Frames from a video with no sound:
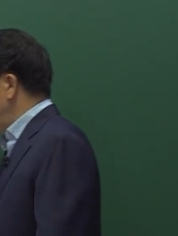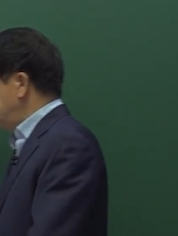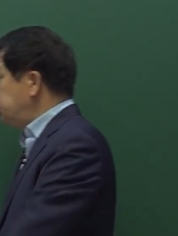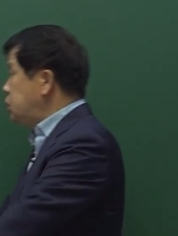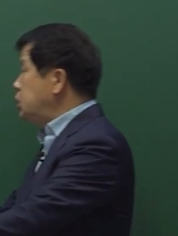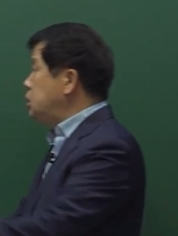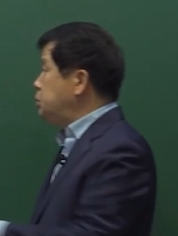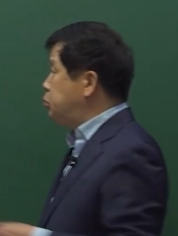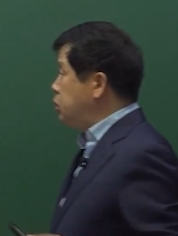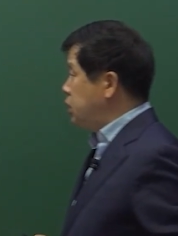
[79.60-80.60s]
그
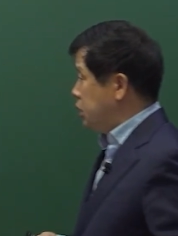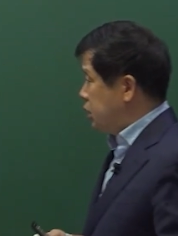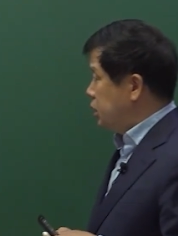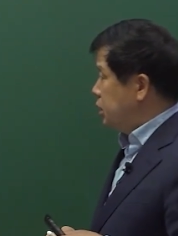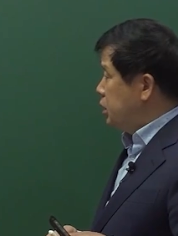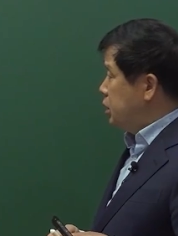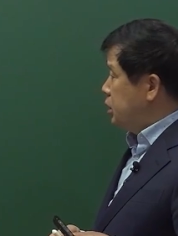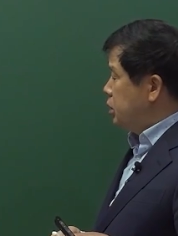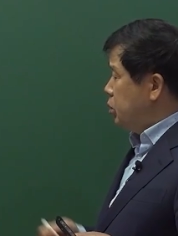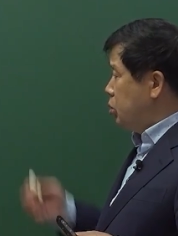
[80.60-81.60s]
PV
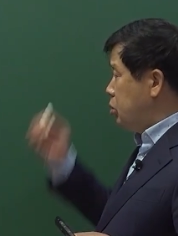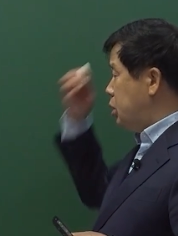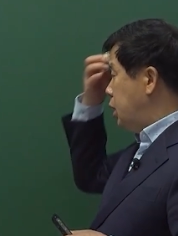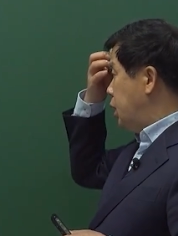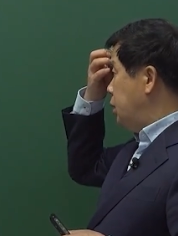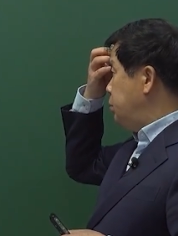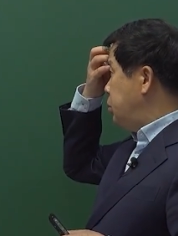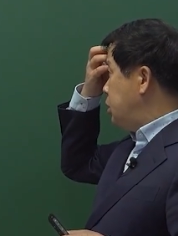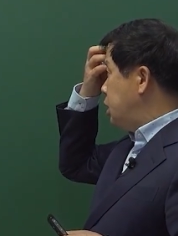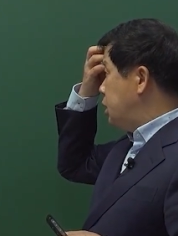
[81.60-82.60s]
이렇게
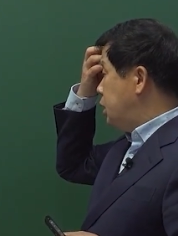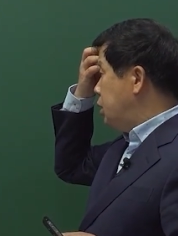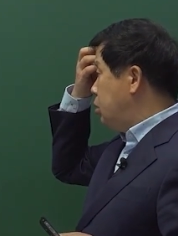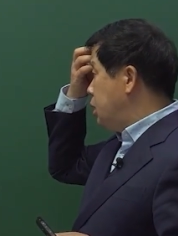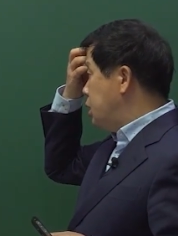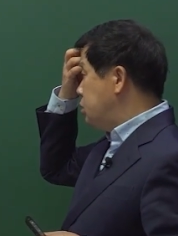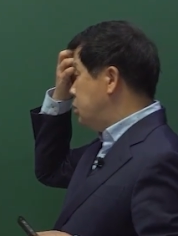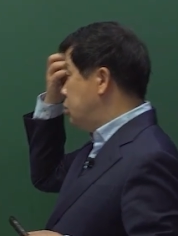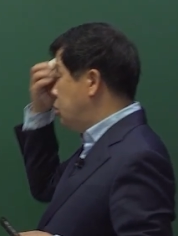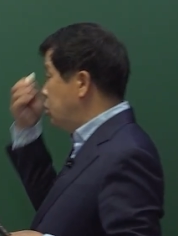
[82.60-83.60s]
표기되는데
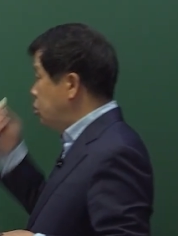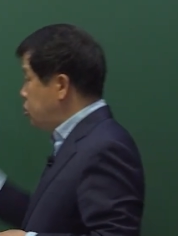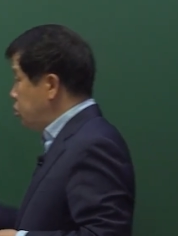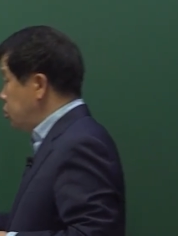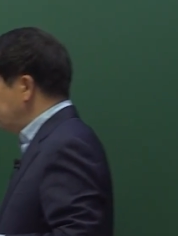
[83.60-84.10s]
여기에서 요것도